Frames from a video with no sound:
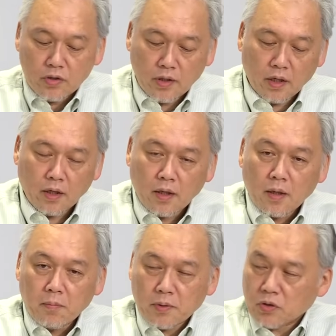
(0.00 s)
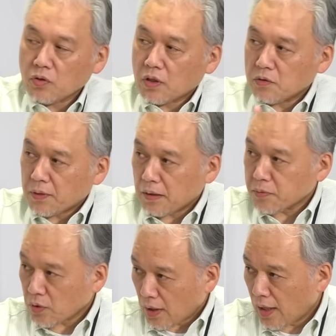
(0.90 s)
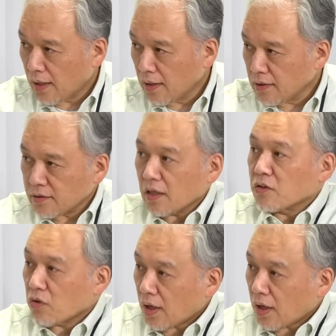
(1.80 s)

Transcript: で、まあ、その他に5とか10と